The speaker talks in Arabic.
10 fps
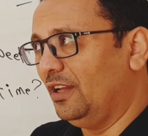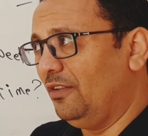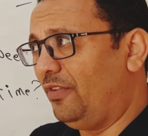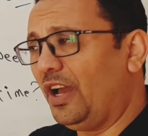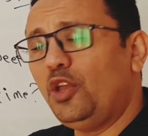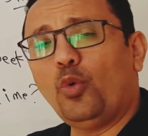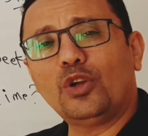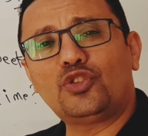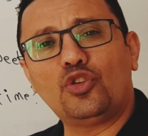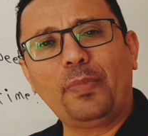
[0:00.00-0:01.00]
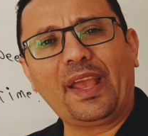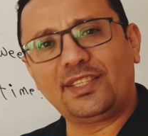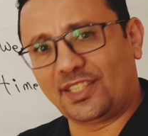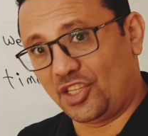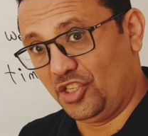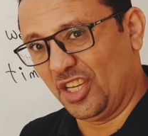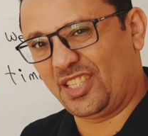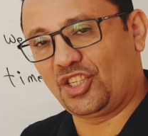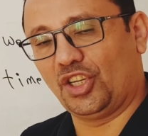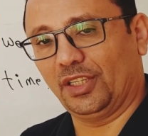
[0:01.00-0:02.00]
فهي wants to make a
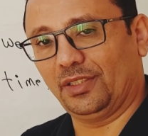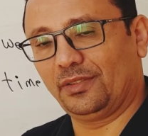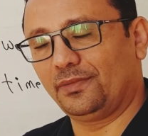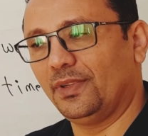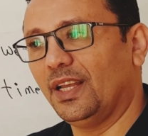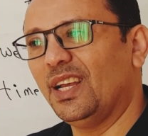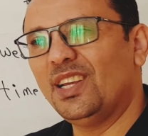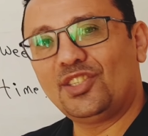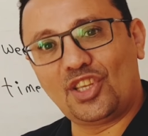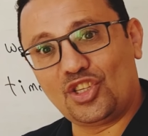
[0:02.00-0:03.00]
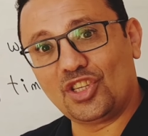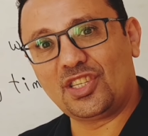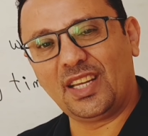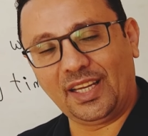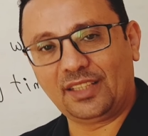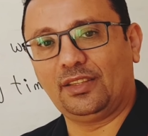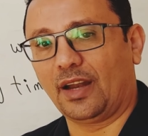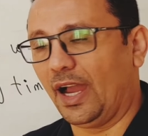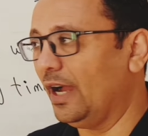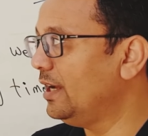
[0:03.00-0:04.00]
suggestion suggestion يعني
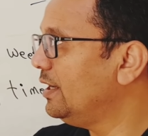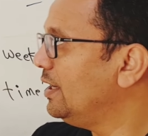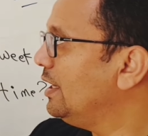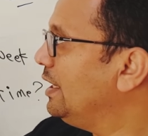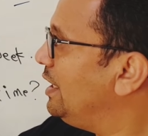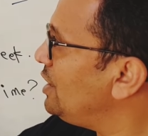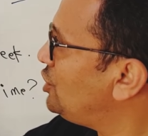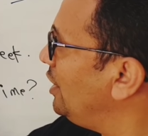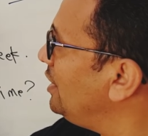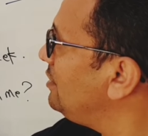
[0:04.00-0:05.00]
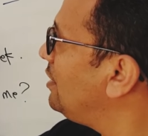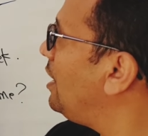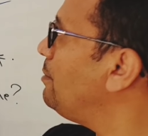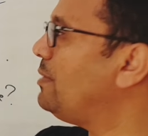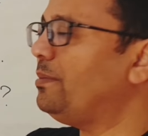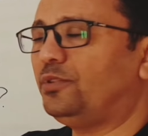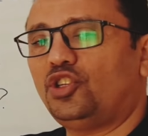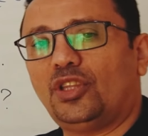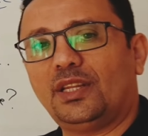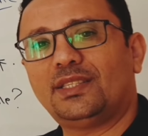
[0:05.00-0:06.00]
اقتراح ليش انت ما
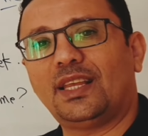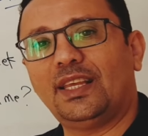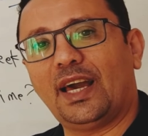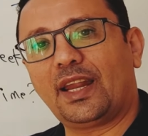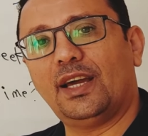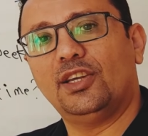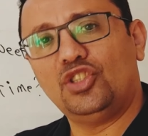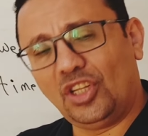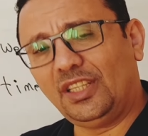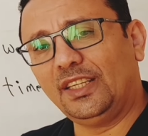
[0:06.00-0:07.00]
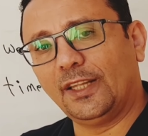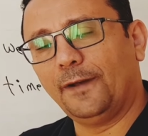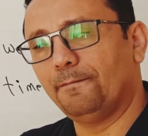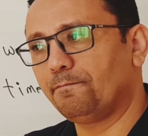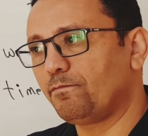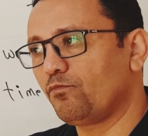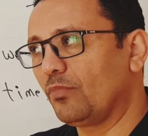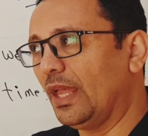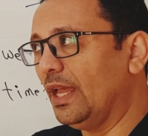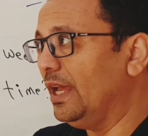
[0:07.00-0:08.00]
بتشتري سيارة جديدة
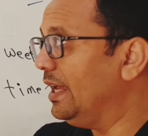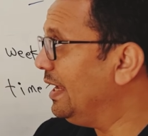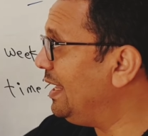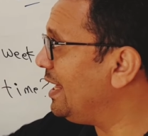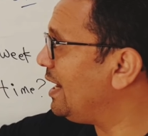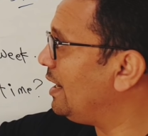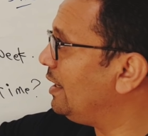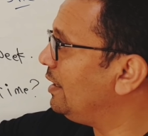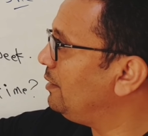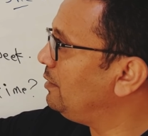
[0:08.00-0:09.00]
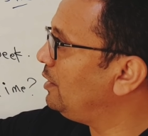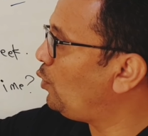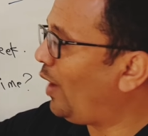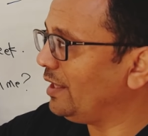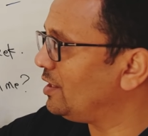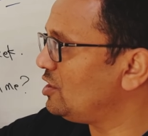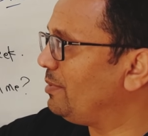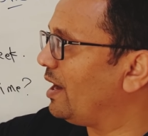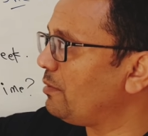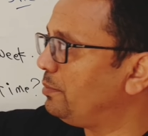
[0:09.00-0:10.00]
هنا لو واحد
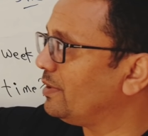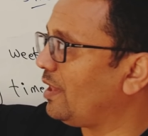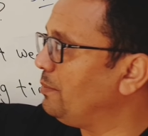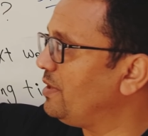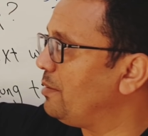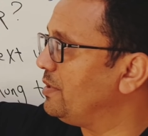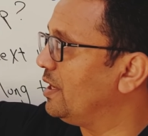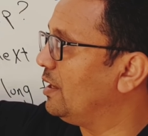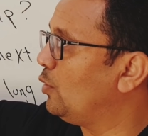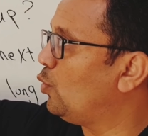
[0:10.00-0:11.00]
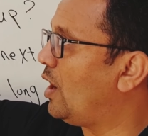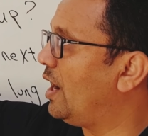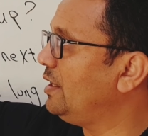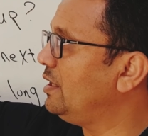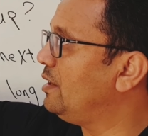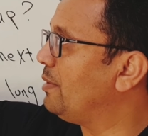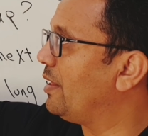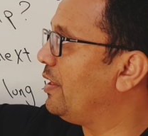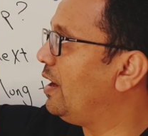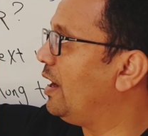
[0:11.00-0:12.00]
ترجمة عربي بتطلع 100 100 why
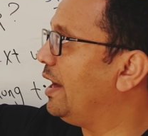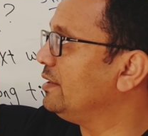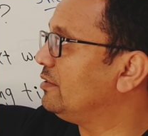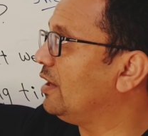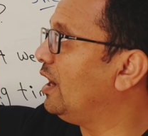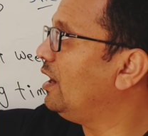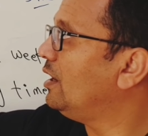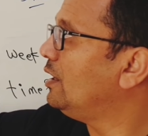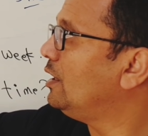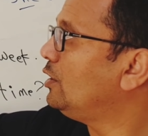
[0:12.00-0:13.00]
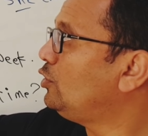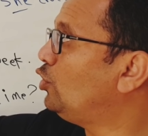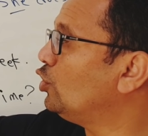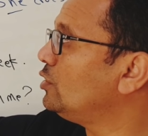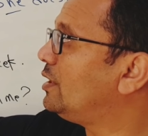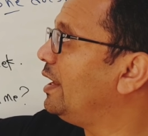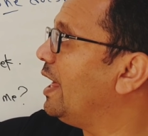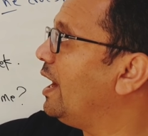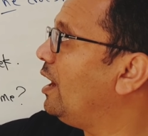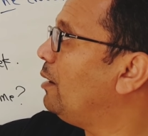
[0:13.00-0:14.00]
لماذا انت don't
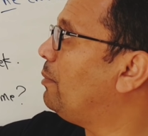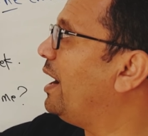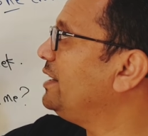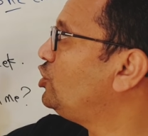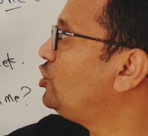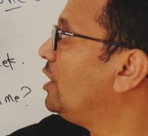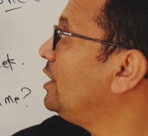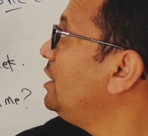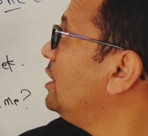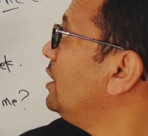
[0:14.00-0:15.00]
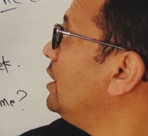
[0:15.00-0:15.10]
لا باي تشتري